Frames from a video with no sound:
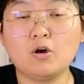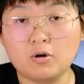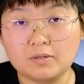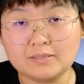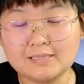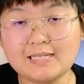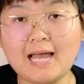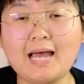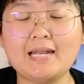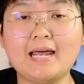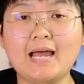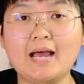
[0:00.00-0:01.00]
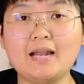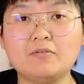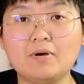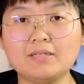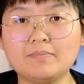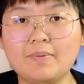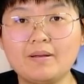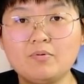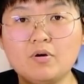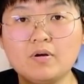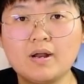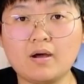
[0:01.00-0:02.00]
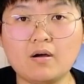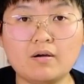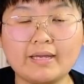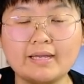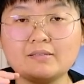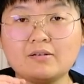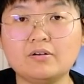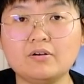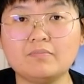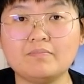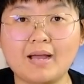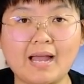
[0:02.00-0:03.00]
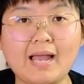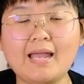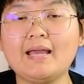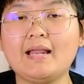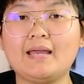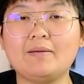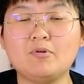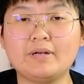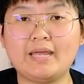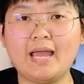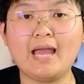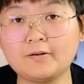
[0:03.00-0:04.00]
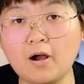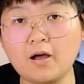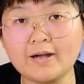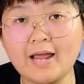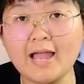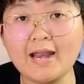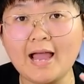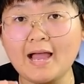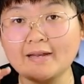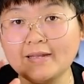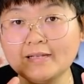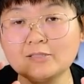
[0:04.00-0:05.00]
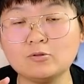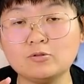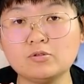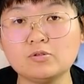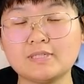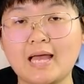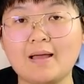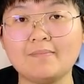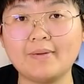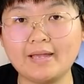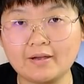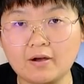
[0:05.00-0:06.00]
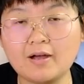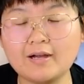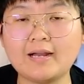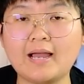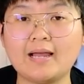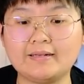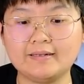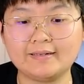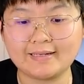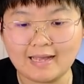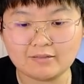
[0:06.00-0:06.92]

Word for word: ขนสัตว์นะคะหรือว่าจะเป็นพวกละอองเกสรดอกไม้อะไรพวกนี้กรองได้นะคะที่ 0.3 ไมครอนค่ะถึง